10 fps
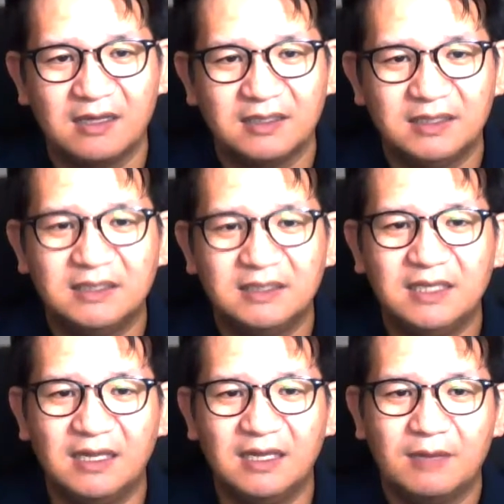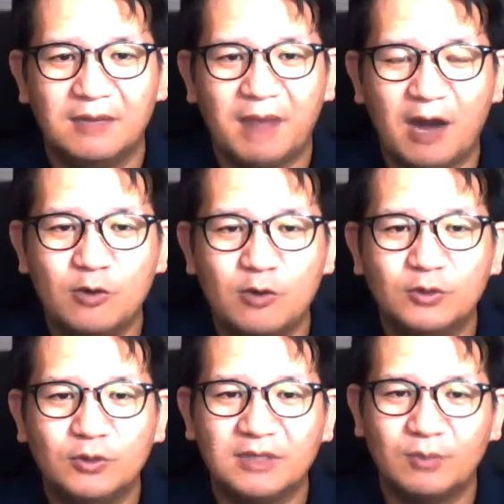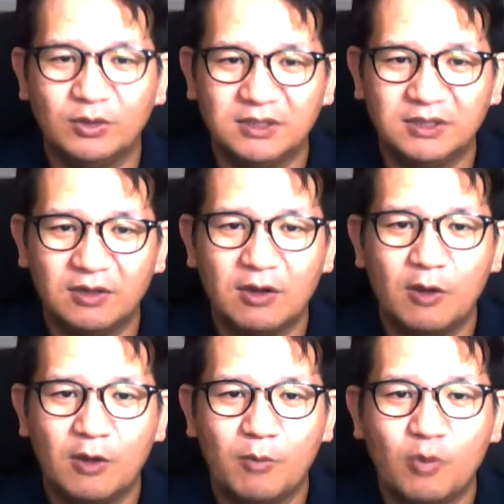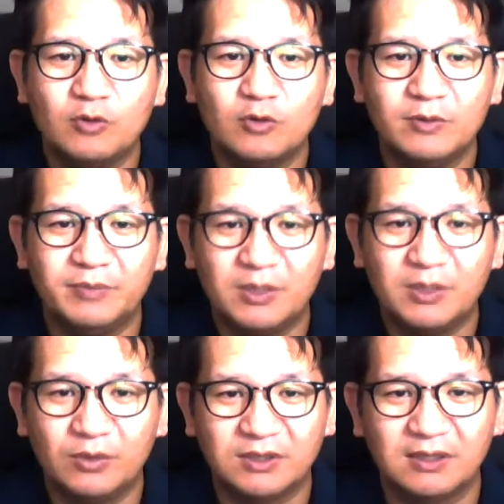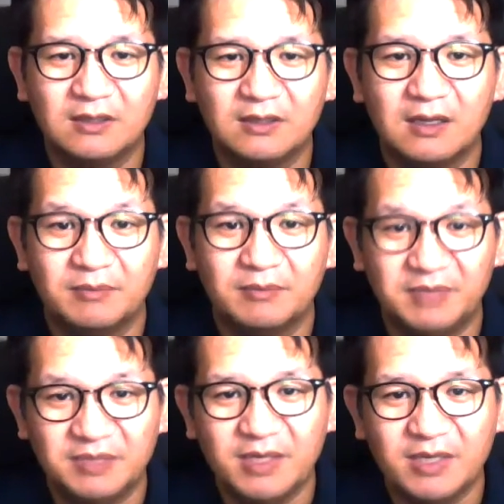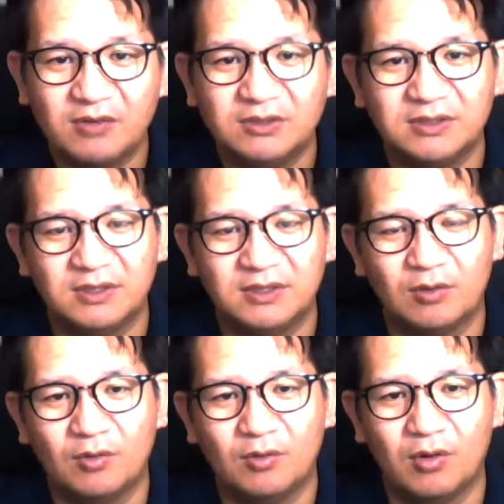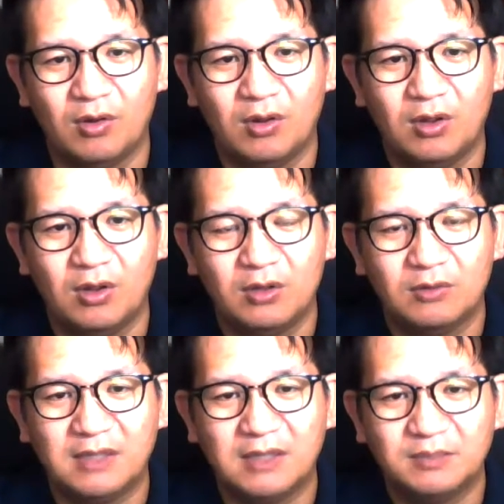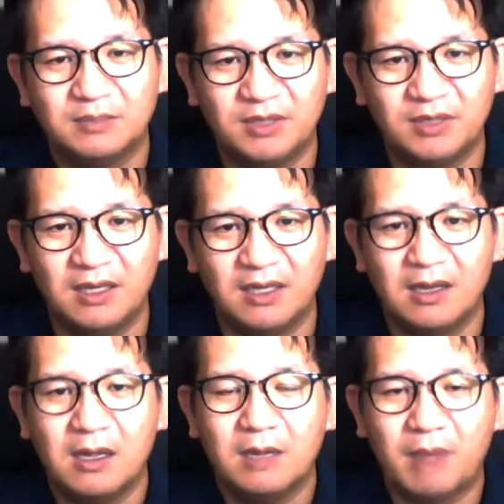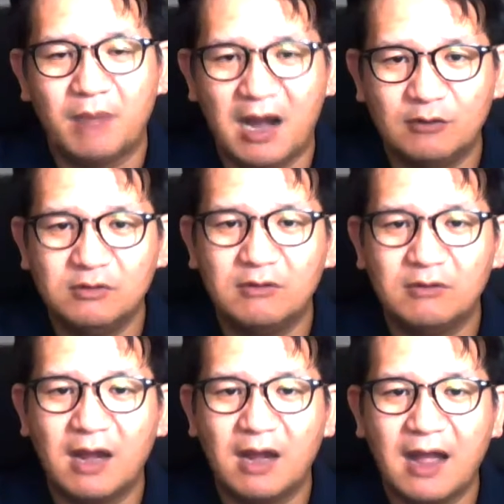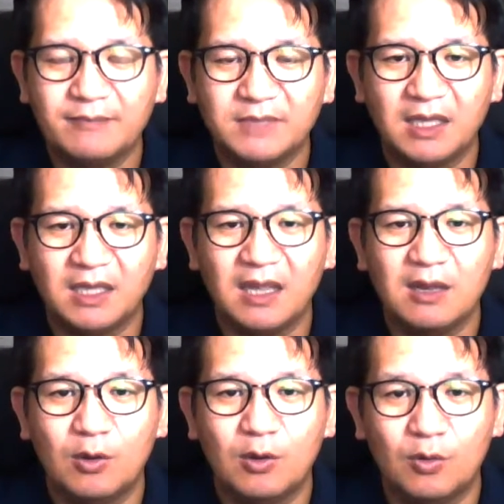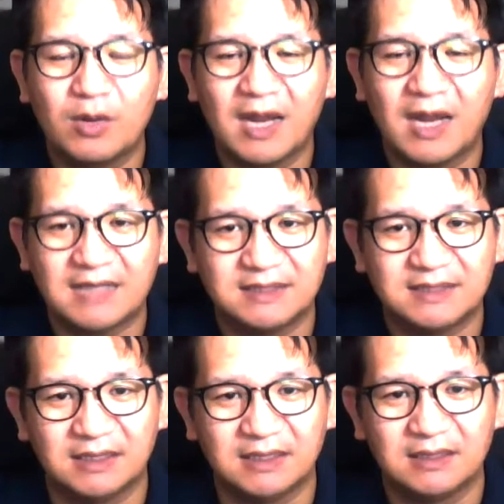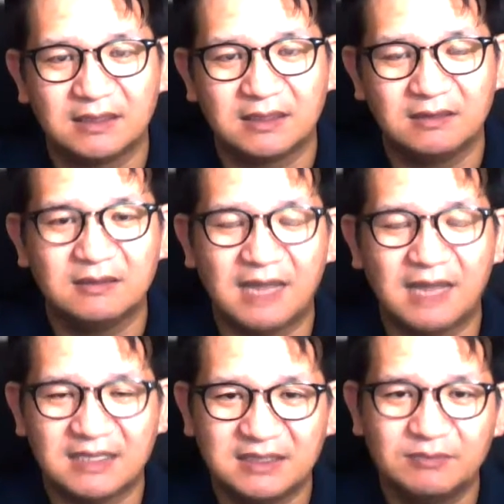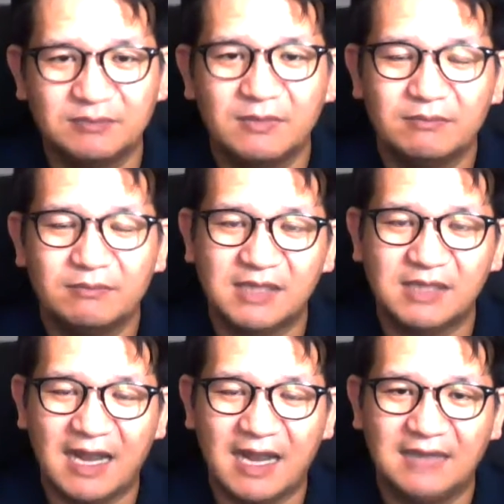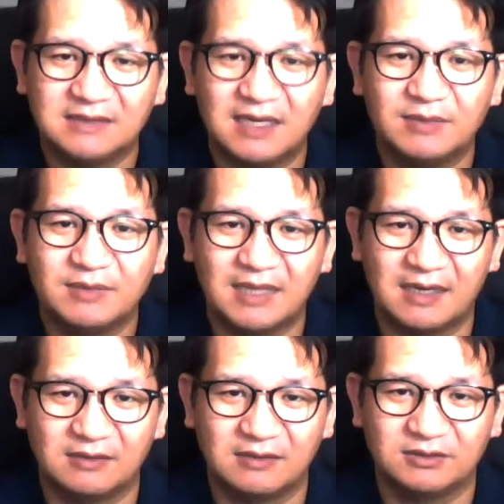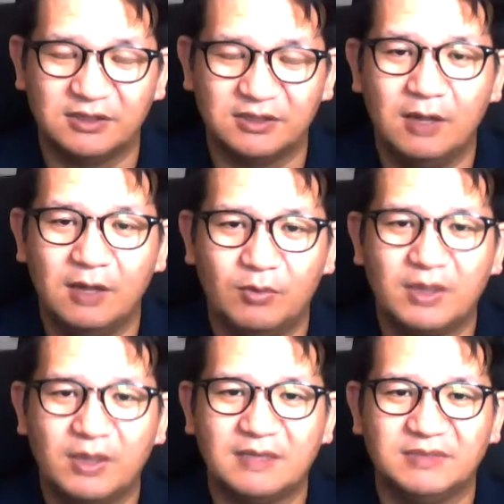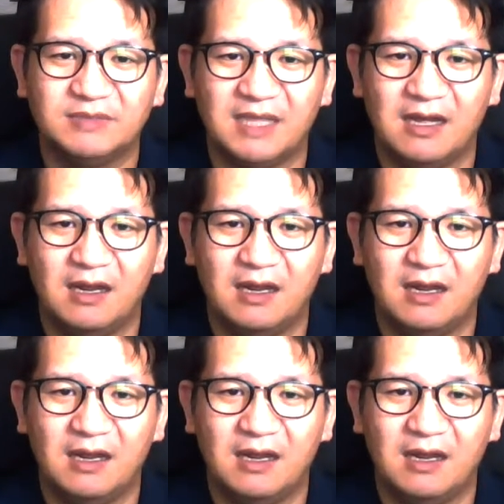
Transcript: 이들이 바울보다 먼저 복음을 믿고 있던 믿음의 형제들이었고 또한 특별히 바울과 함께 옥에 갇힌 그런 갇힘을 당한 사람이다라는 것을 보게 됩니다.